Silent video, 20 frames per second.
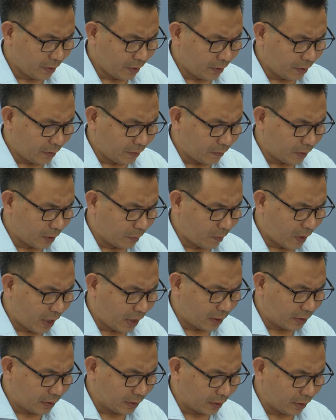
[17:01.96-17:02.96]
bùn trên
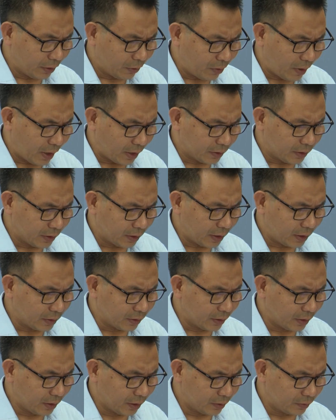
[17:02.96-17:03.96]
báo chấp năm không
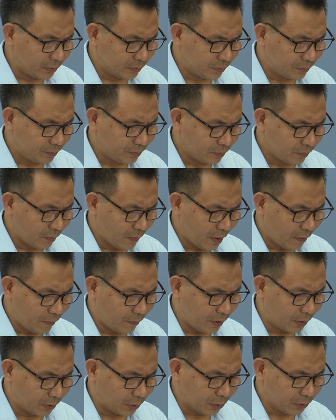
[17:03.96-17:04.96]
mương vì sóng
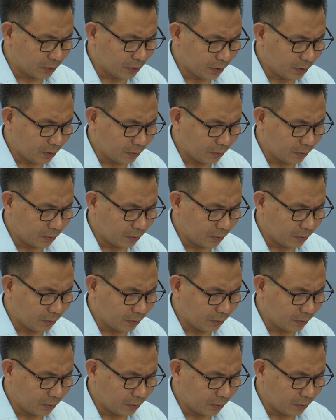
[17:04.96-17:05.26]
pan sao dòng